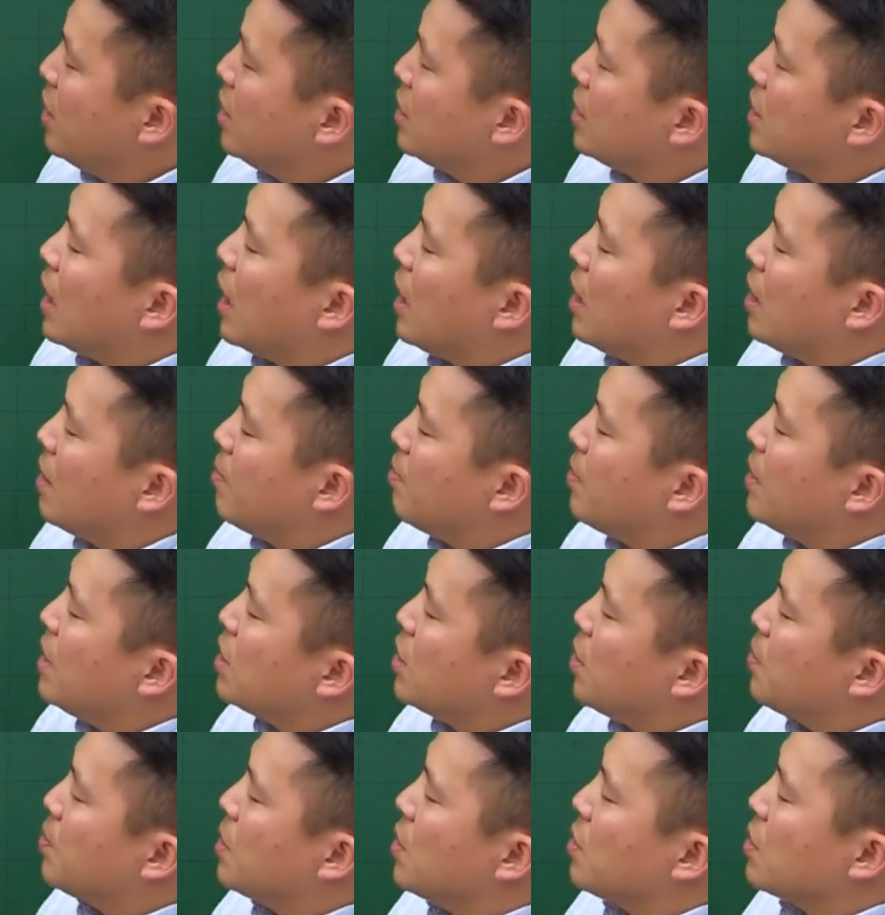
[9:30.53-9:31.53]
자,
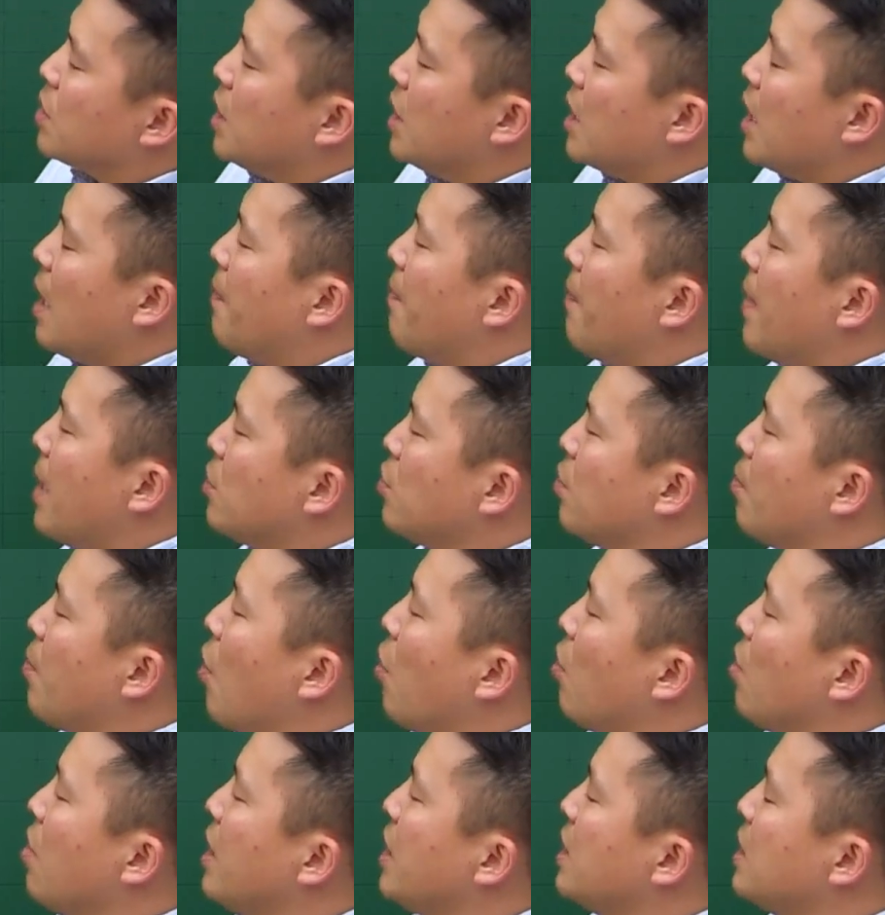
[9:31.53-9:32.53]
민첩성, 최대한 빠르고
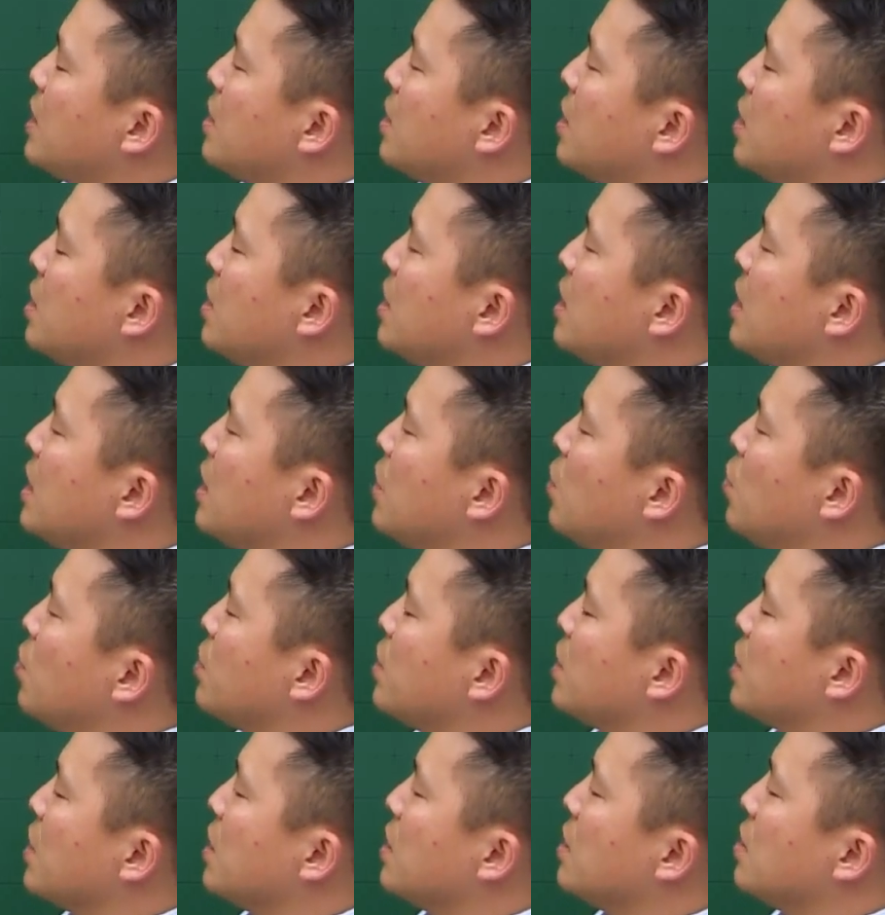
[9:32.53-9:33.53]
멀리 신체를
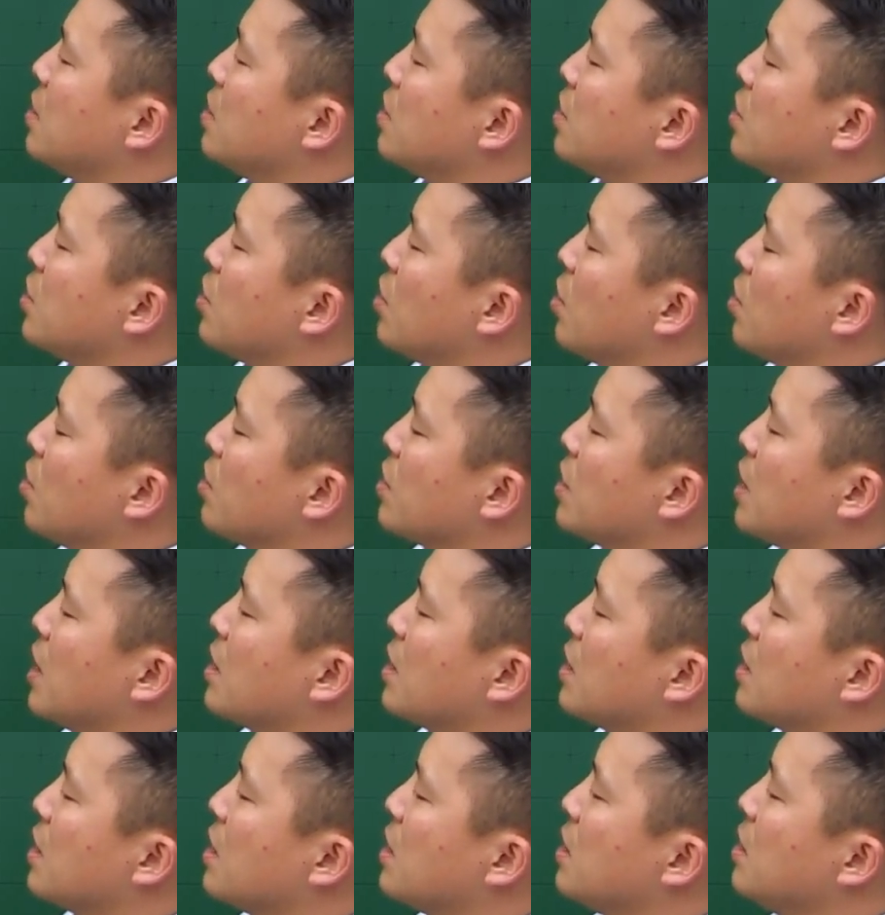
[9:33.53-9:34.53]
이동시키는 능력. 자,
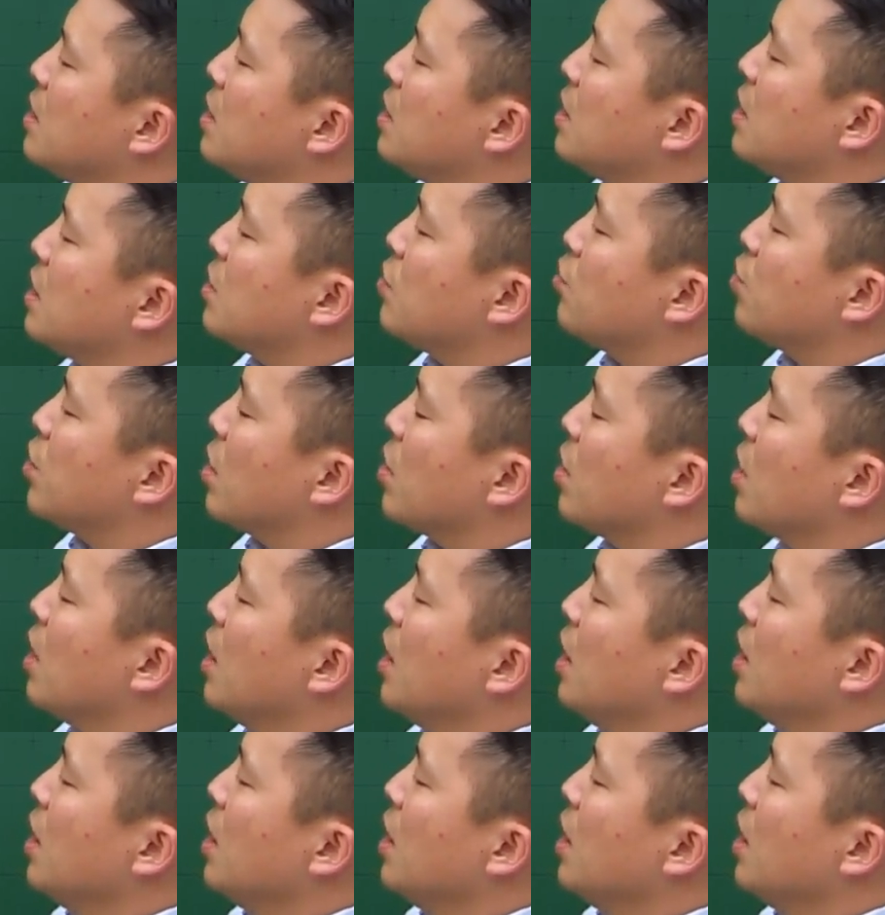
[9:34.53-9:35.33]
근지구력,